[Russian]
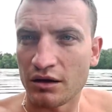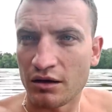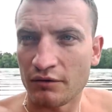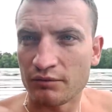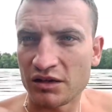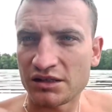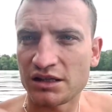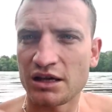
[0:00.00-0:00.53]

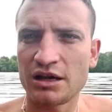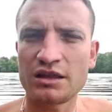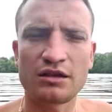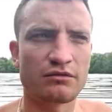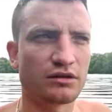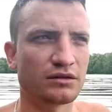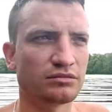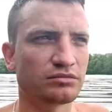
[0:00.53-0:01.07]
Вместо
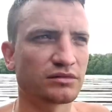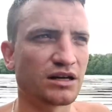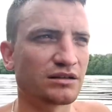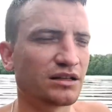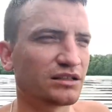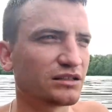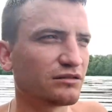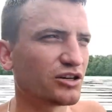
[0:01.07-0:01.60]
этого,
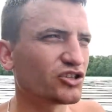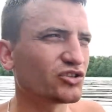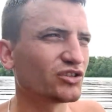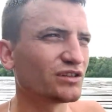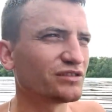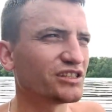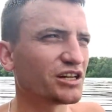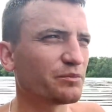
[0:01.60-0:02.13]
когда ты говоришь, что
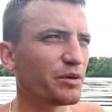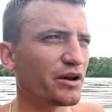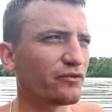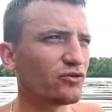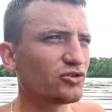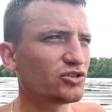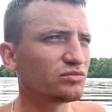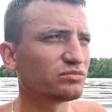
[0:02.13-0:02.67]
ты всех
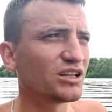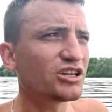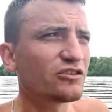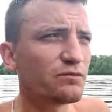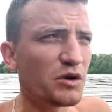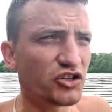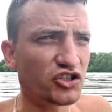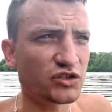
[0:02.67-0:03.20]
порвешь, даже
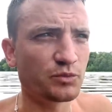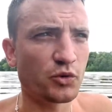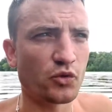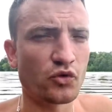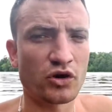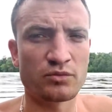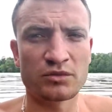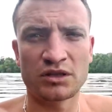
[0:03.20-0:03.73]
в матче с
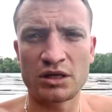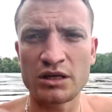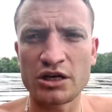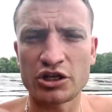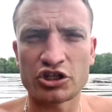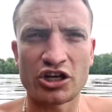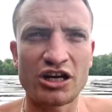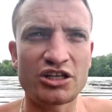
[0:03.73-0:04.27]
Броуками ты не
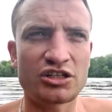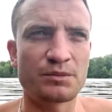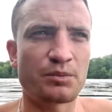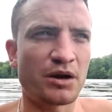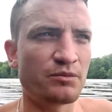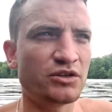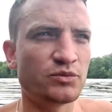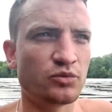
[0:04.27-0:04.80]
решаешься
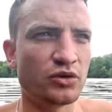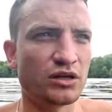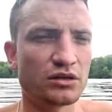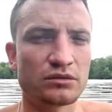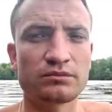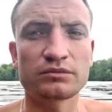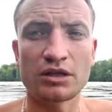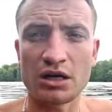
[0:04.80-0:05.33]
пробить булит.
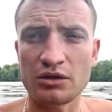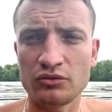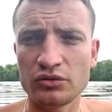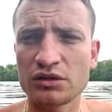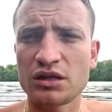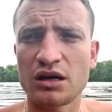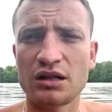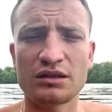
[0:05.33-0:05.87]
Да, ты
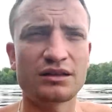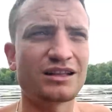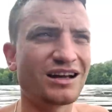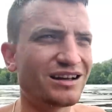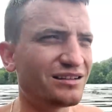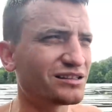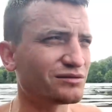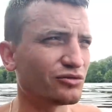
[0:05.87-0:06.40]
устал,
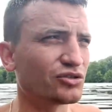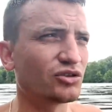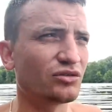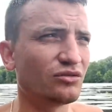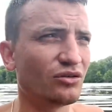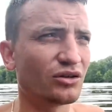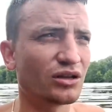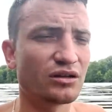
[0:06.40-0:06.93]
да, сводят
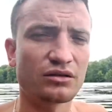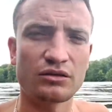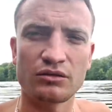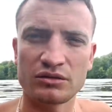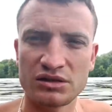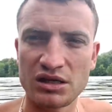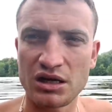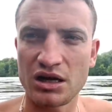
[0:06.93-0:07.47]
ноги, но
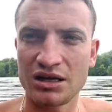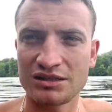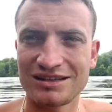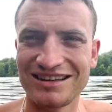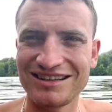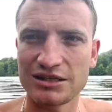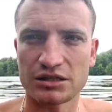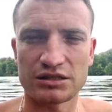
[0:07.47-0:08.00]
где эти
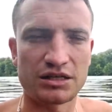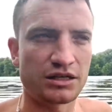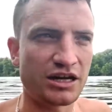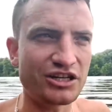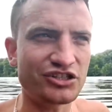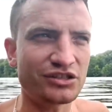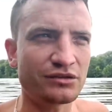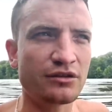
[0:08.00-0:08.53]
лидерские
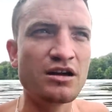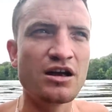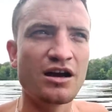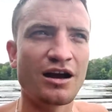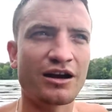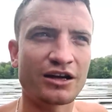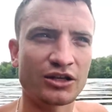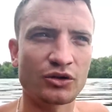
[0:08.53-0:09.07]
качества,
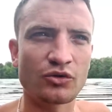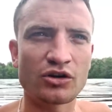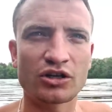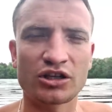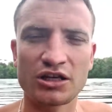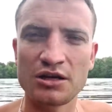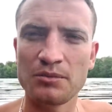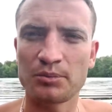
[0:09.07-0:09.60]
о которых
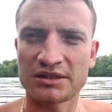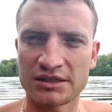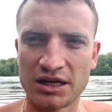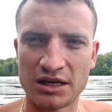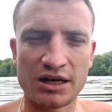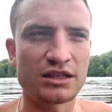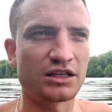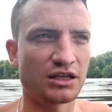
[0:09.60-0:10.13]
ты
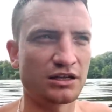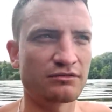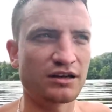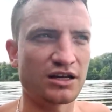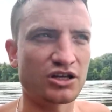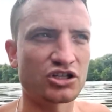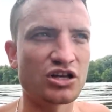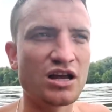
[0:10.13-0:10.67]
постоянно
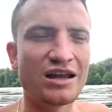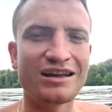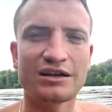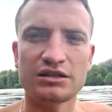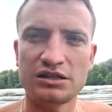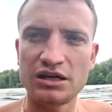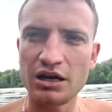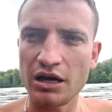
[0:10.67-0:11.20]
говоришь?
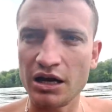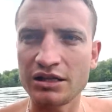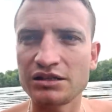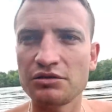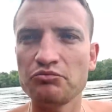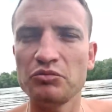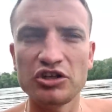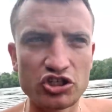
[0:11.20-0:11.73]
Где
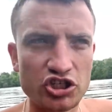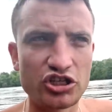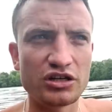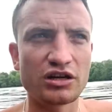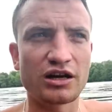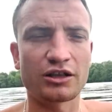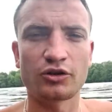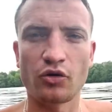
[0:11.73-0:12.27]
эти мечи,
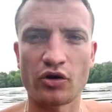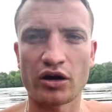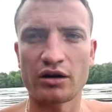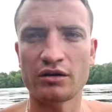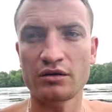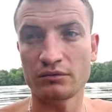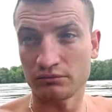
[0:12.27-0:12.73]
которые